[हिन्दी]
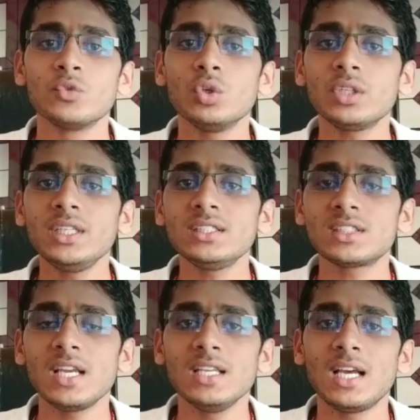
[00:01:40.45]
जो कि
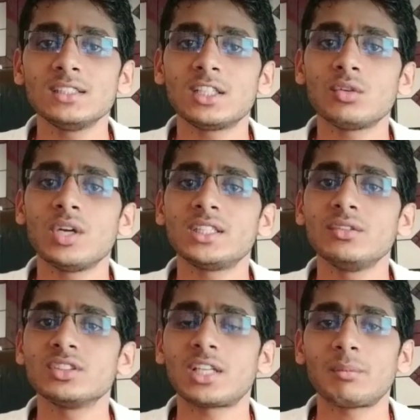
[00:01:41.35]
इसका इलाज करवाते
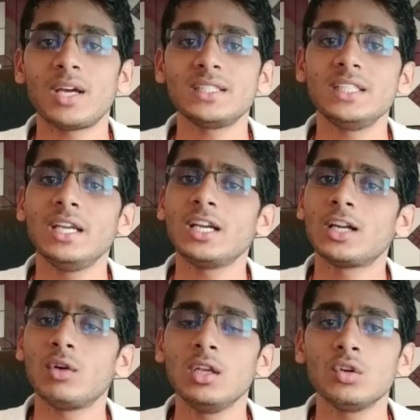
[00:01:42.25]
हुए शर्माती हैं
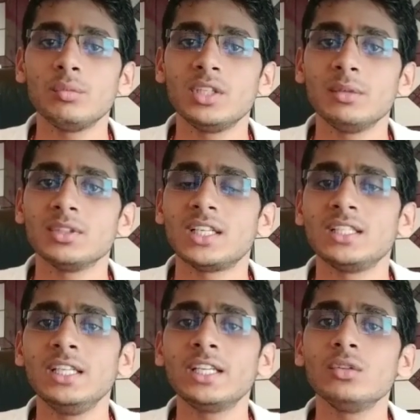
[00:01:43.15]
घर वालों को भी नहीं
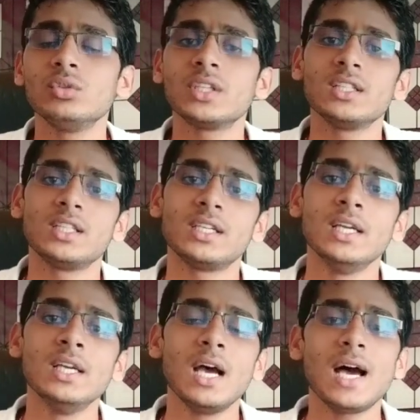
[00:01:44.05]
बताती लेकिन उनके अंदर
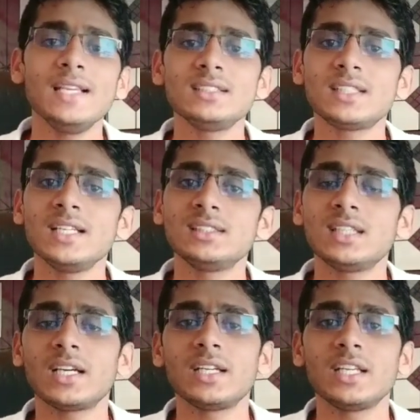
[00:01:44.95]
आहिस्ता
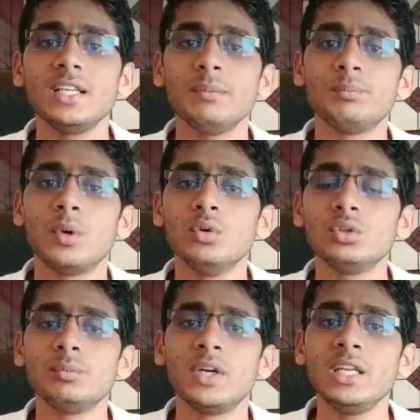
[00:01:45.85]
आहिस्ता करके
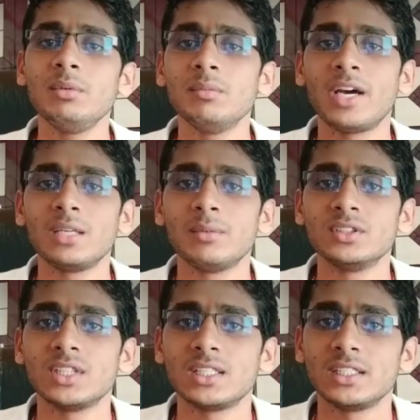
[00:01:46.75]
बहुत बड़ी बीमारी बन
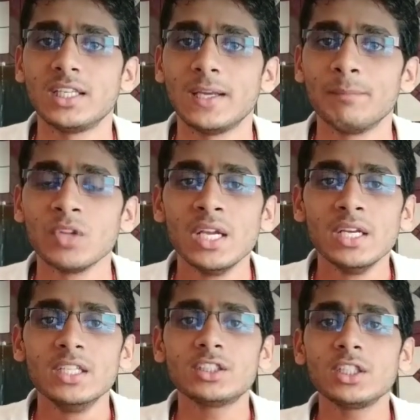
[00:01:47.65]
जाती है
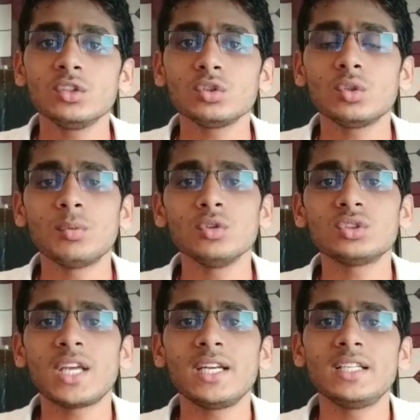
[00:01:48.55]
इसके दोस्तों बहुत
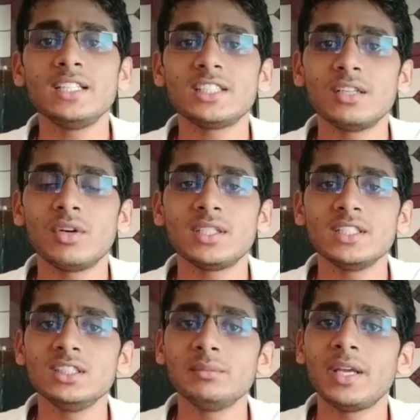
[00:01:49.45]
सारे
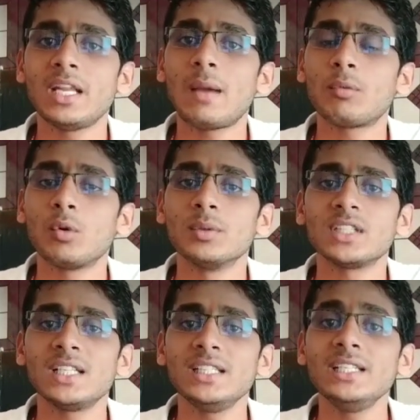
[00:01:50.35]
डिसएडवांटेज मैंने आपको
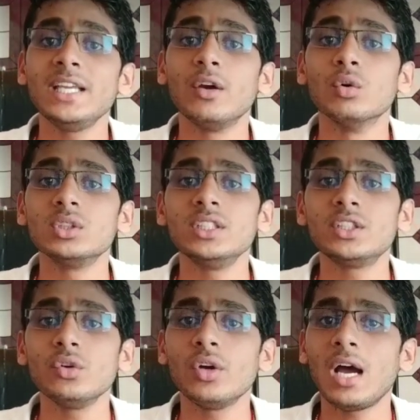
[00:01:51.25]
बता दिए ये होती
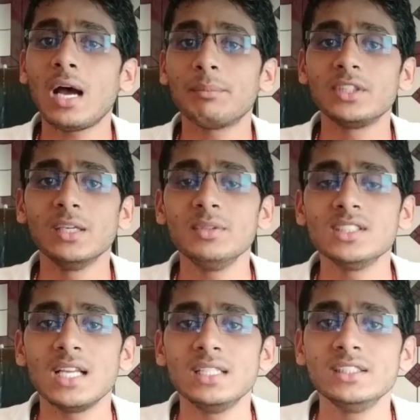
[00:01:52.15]
क्यों है आप ये भी
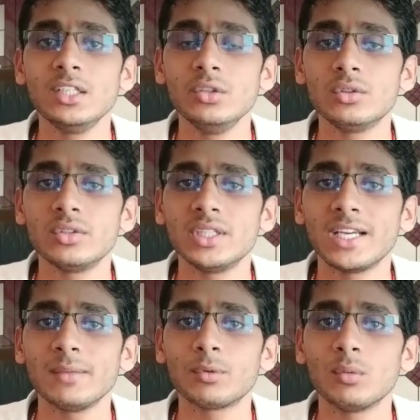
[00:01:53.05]
जान लीजिए ल्यूकोरिया
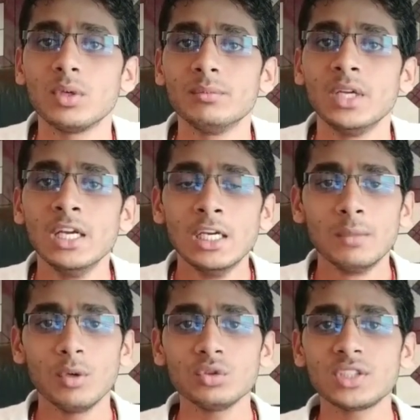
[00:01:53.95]
की प्रॉब्लम
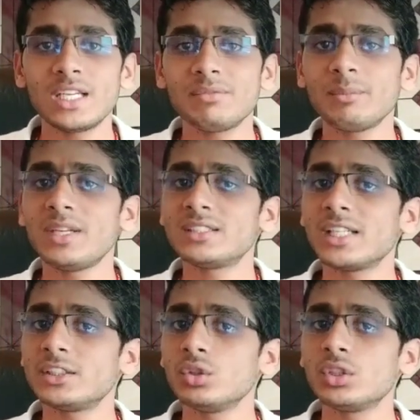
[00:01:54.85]
बहुत सारी फीमेल्स
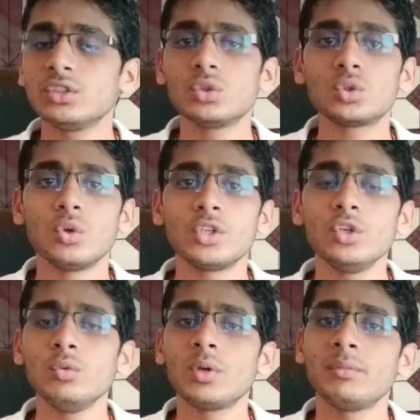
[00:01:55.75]
ऐसी होती है जो छोटी
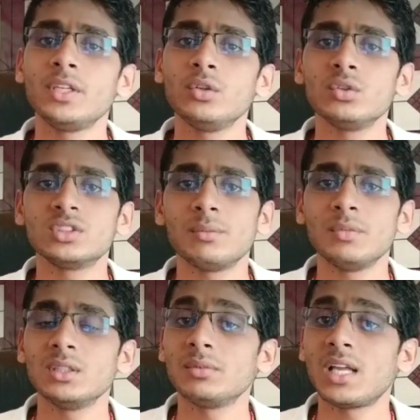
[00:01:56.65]
उम्र में यौन
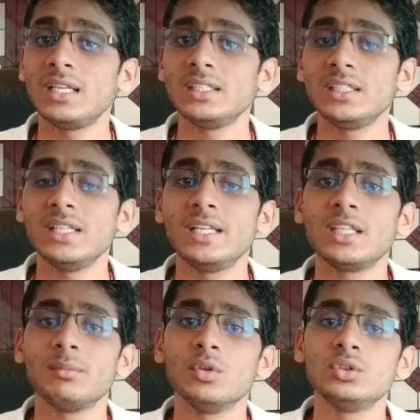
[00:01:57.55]
संबंध बना लेती है यानी
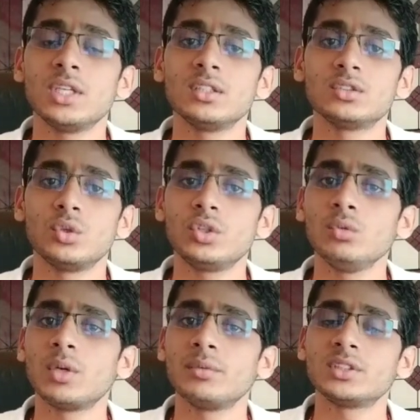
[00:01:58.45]
कि बहुत छोटी
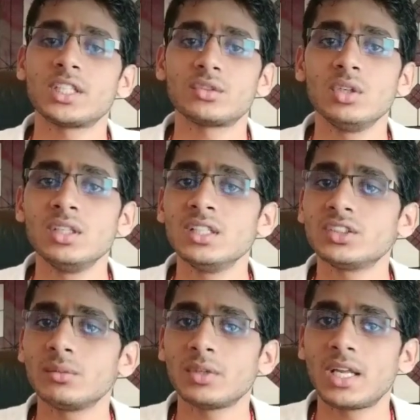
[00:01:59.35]
उम्र में सेक्सुअल
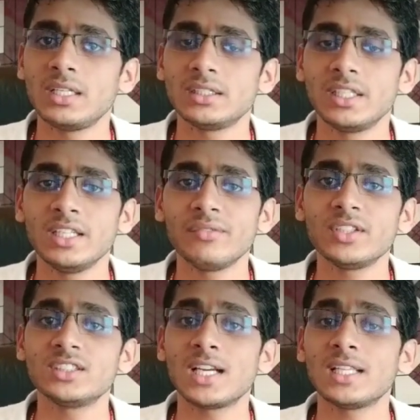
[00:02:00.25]
रिलेशन बना लेती है या
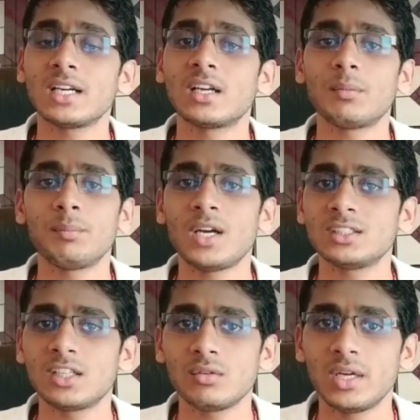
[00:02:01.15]
फिर ज्यादा
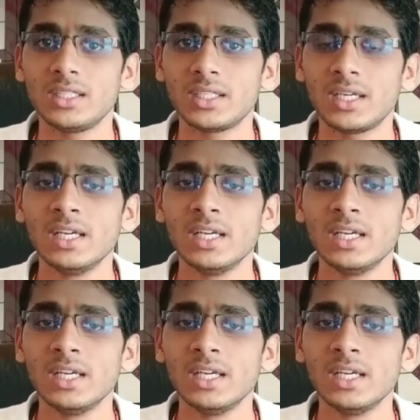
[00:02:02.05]
गर्भपात करवा लेना